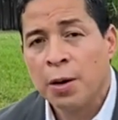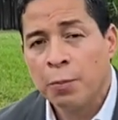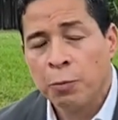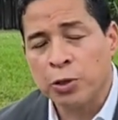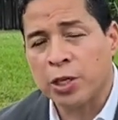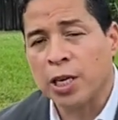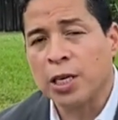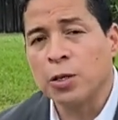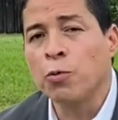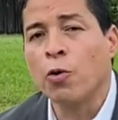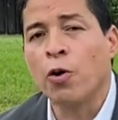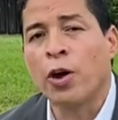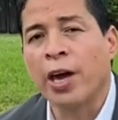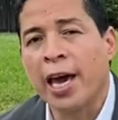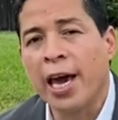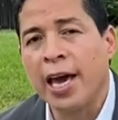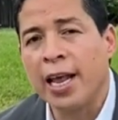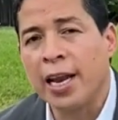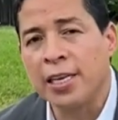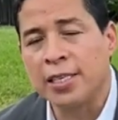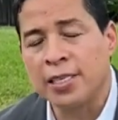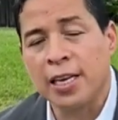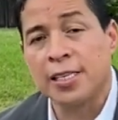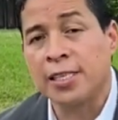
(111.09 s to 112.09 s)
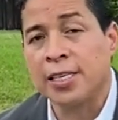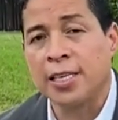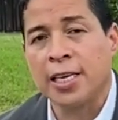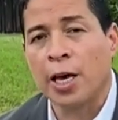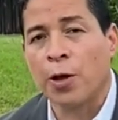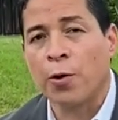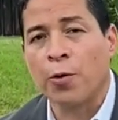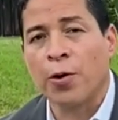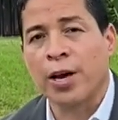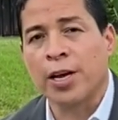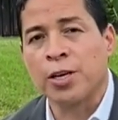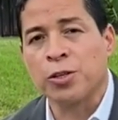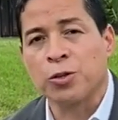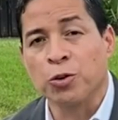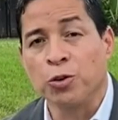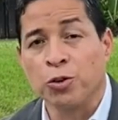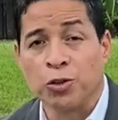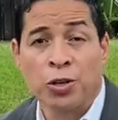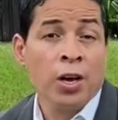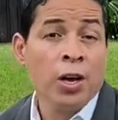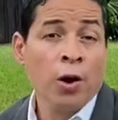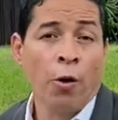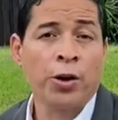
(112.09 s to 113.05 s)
Muchas mujeres le siguieron a Jesús.